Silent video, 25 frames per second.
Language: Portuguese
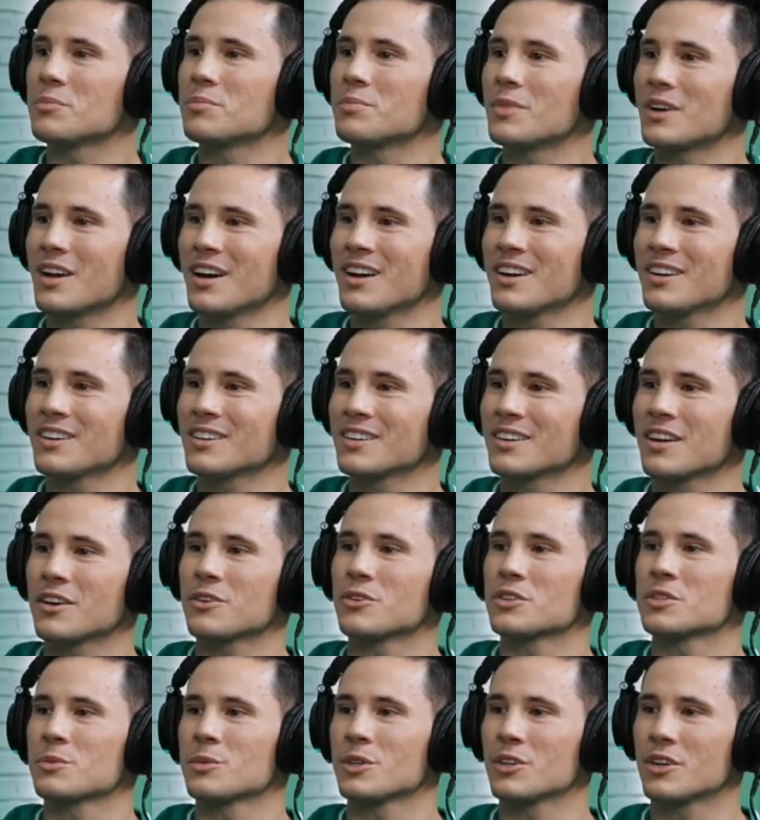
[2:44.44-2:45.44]
praia, que
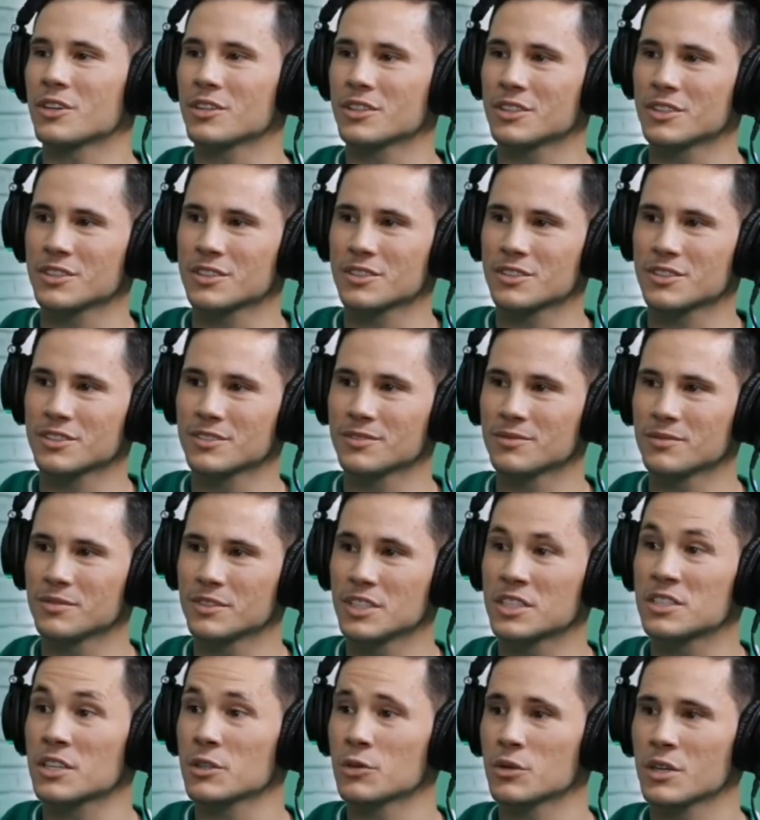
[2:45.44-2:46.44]
coisa melhor que isso?
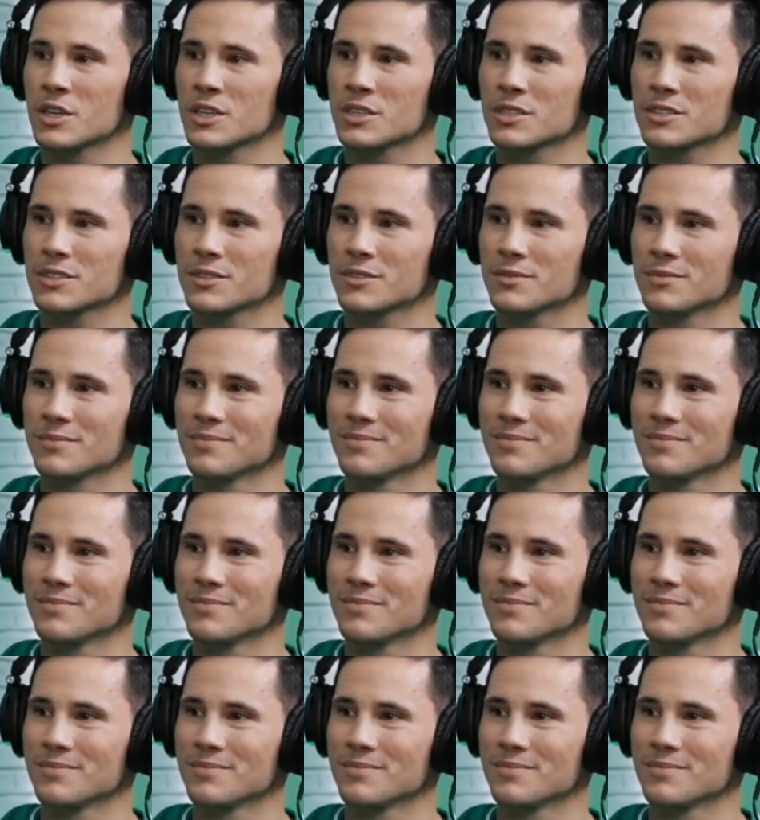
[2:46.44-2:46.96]
E segurança.